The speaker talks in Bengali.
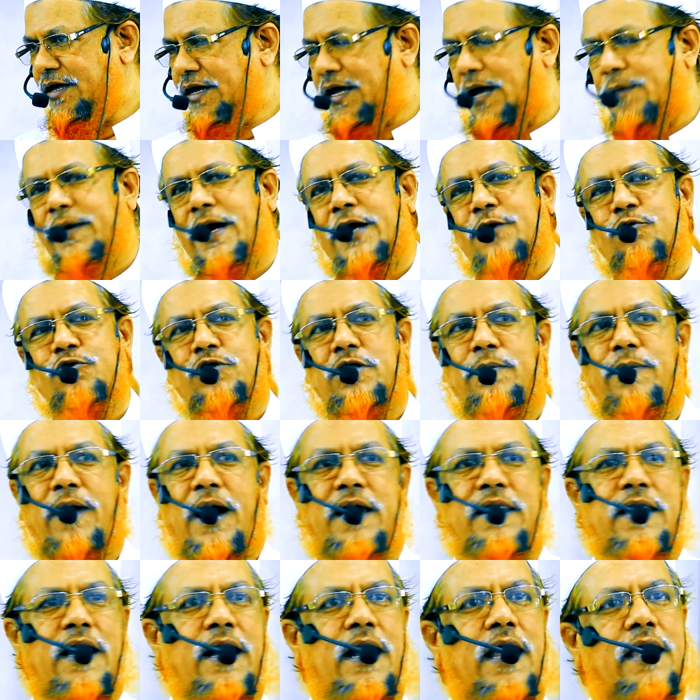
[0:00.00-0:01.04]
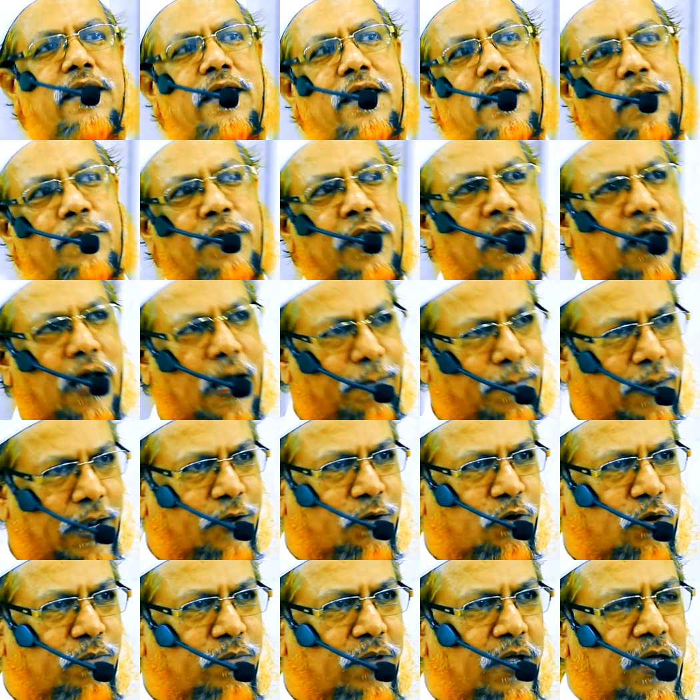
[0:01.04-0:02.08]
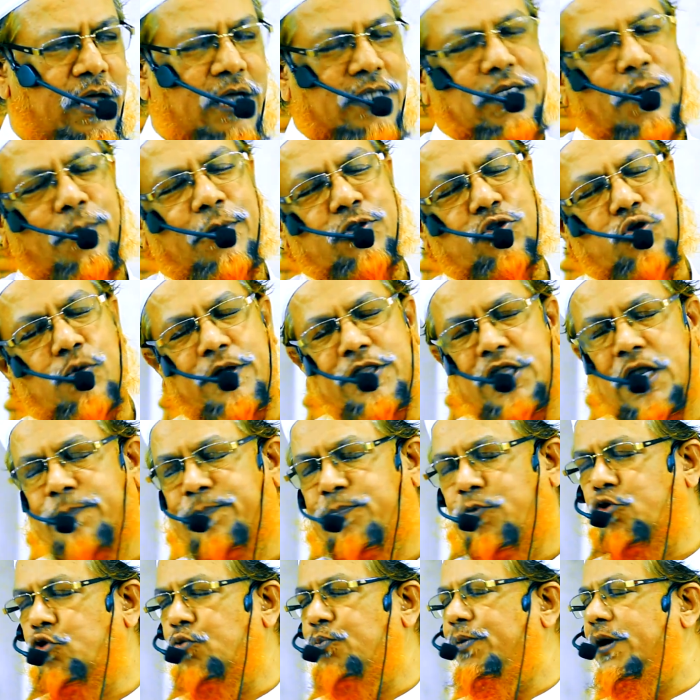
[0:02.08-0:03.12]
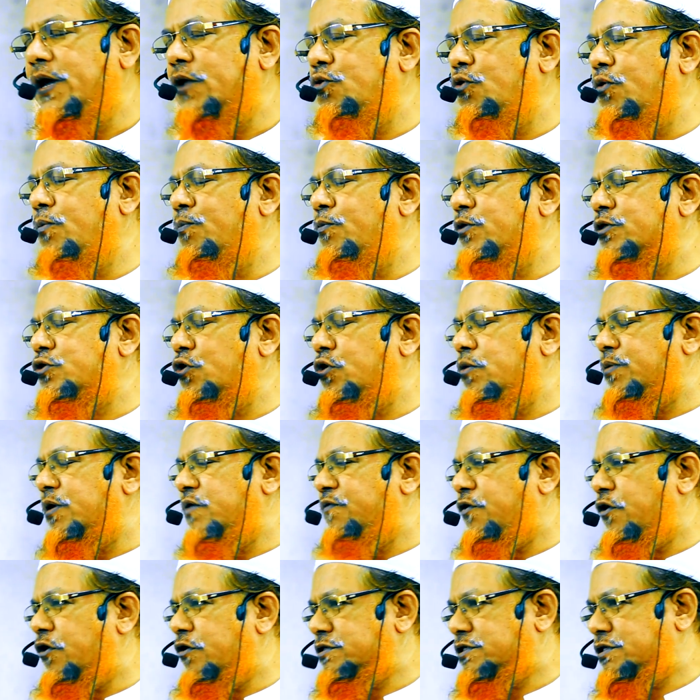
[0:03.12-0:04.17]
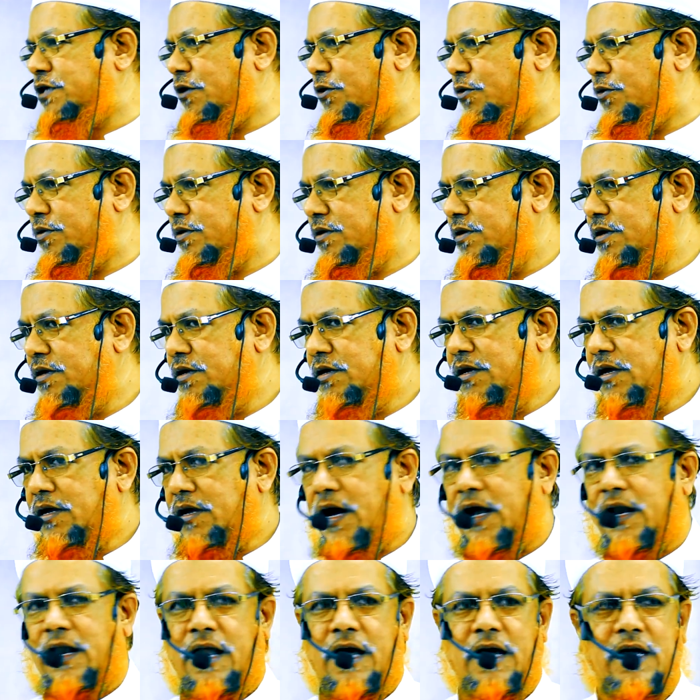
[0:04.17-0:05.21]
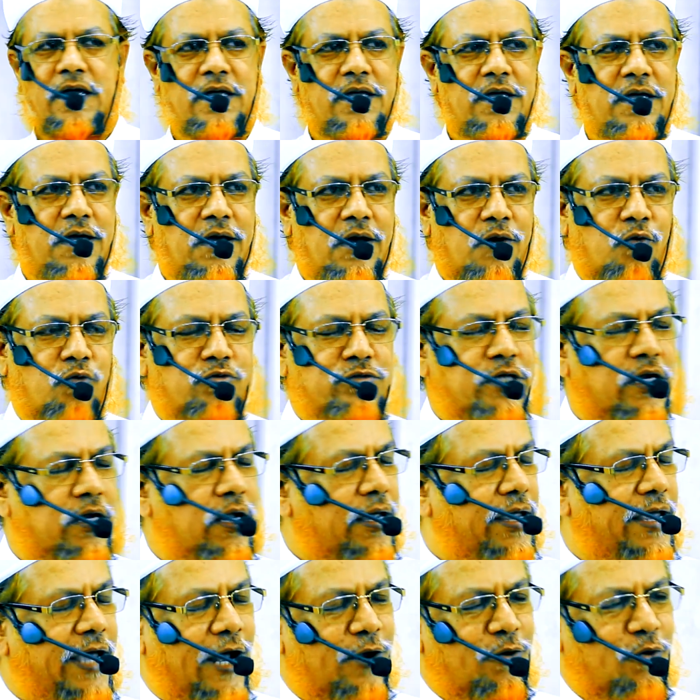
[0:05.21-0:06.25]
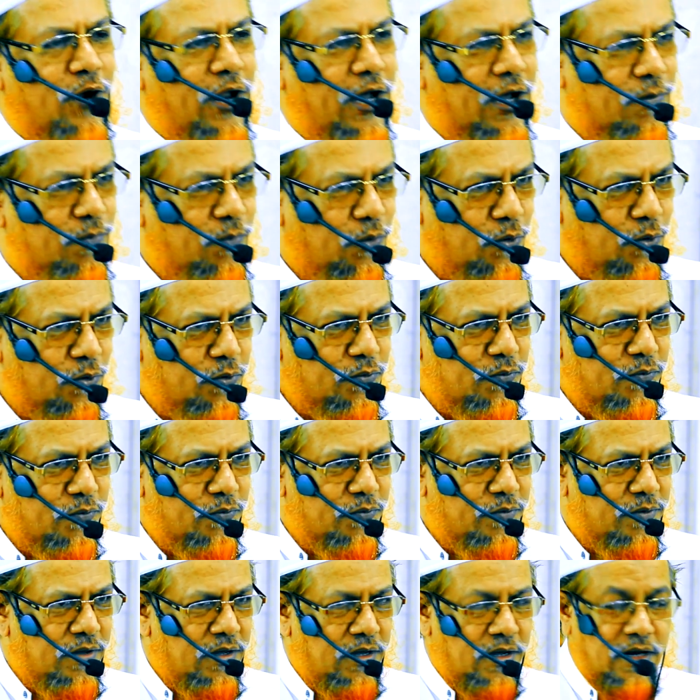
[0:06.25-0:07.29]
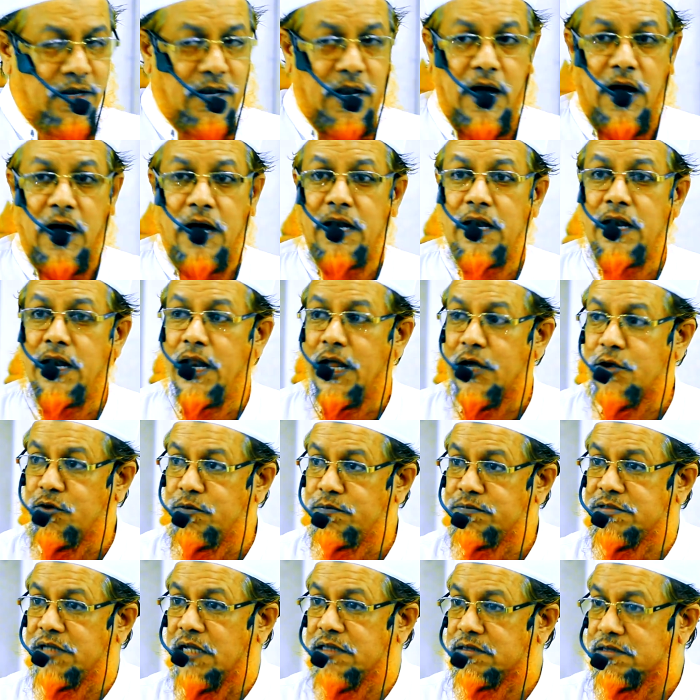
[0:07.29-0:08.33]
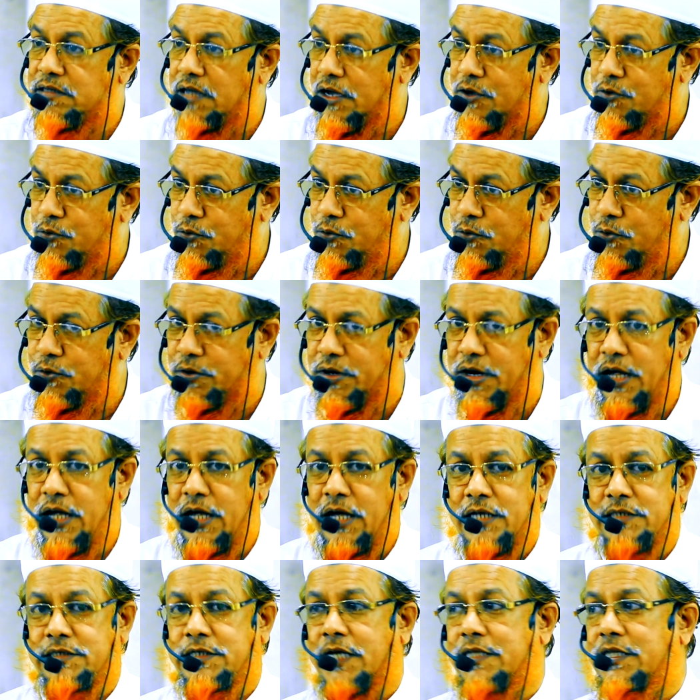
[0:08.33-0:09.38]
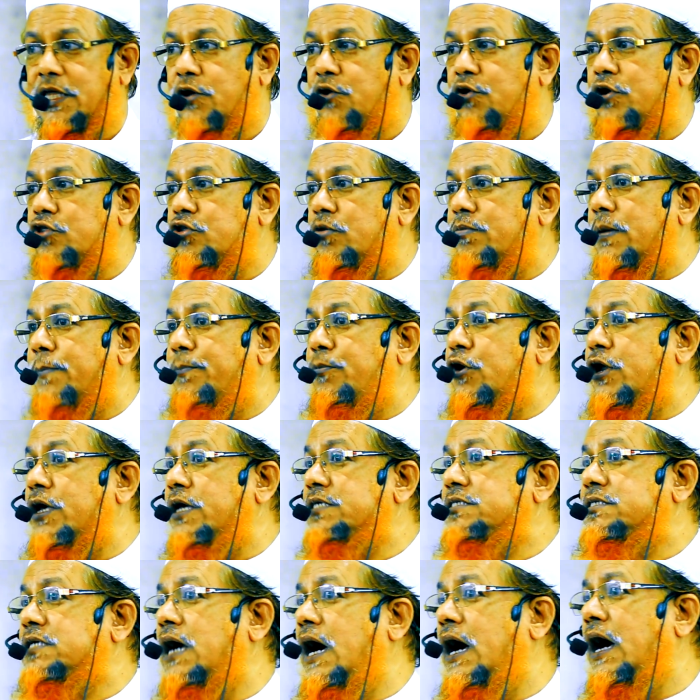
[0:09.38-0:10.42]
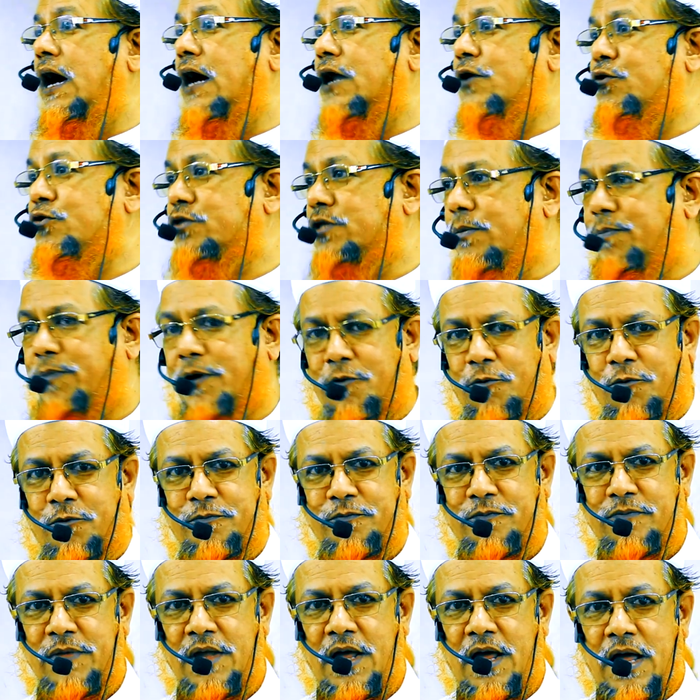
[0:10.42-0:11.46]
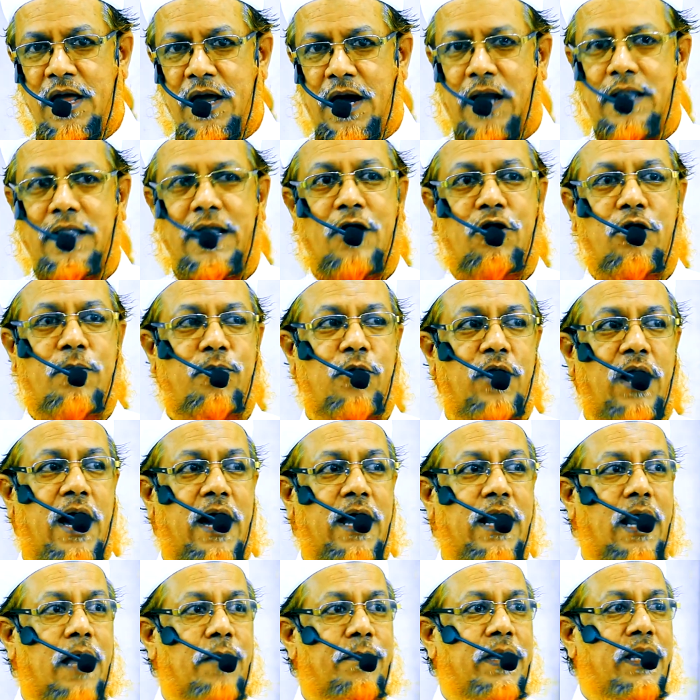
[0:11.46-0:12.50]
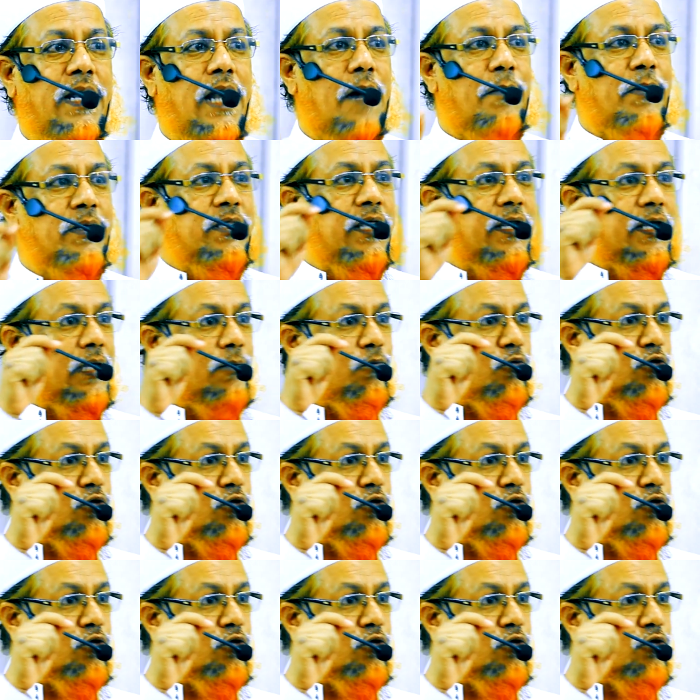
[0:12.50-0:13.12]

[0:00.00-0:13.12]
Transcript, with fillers: কামা কুতিবা আদাল্লাদিন আমিন লিখুন যেমন তোমাদের পূর্বের উন্মতের উপরে খরচ ছিল আল্লাহ রোজাটা কেন রাখবো আল্লাহ তাত্তাকুন যাতে করে তোমরা পরহেজগার হতে পারো আল্লাহ রবুল্লা আলমিন আমাদেরকে